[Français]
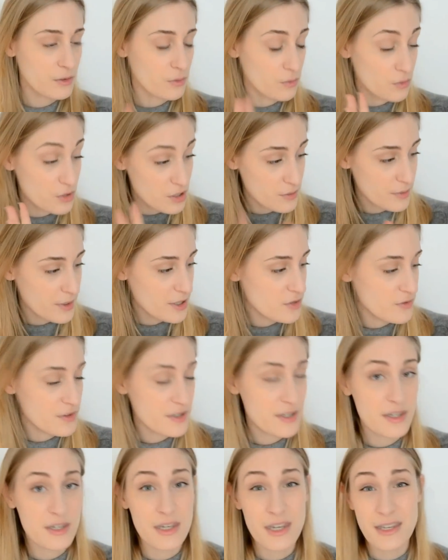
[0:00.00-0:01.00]
Donc, j'ai pas.
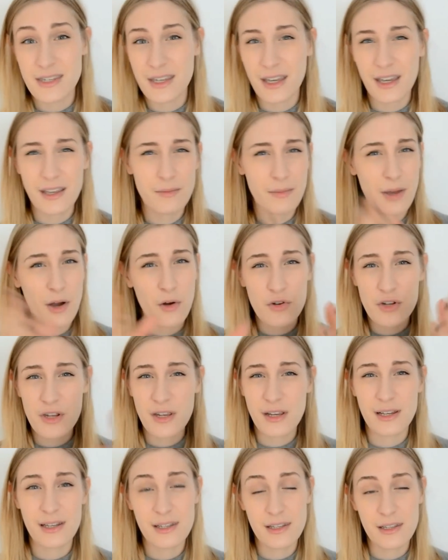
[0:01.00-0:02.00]
J'essaierai de m'arranger
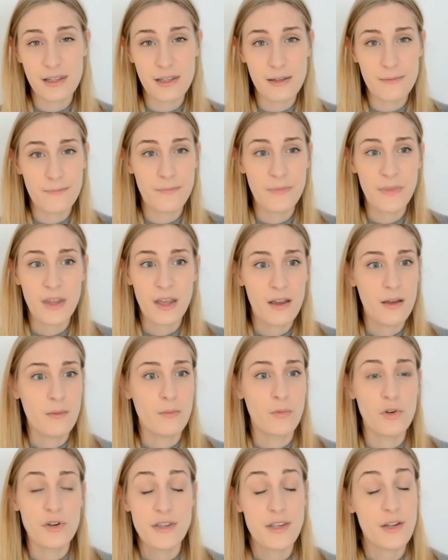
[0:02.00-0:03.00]
avec les...
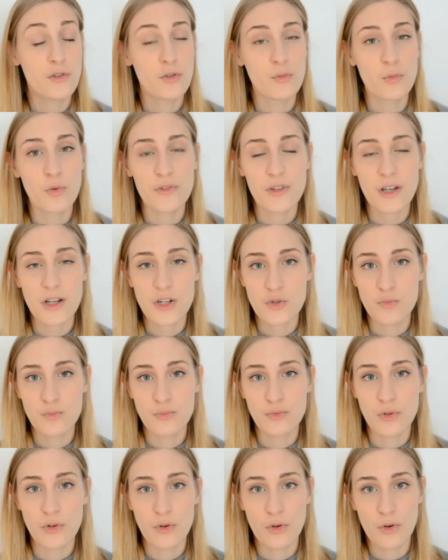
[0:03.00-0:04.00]
mon logiciel de montage pour...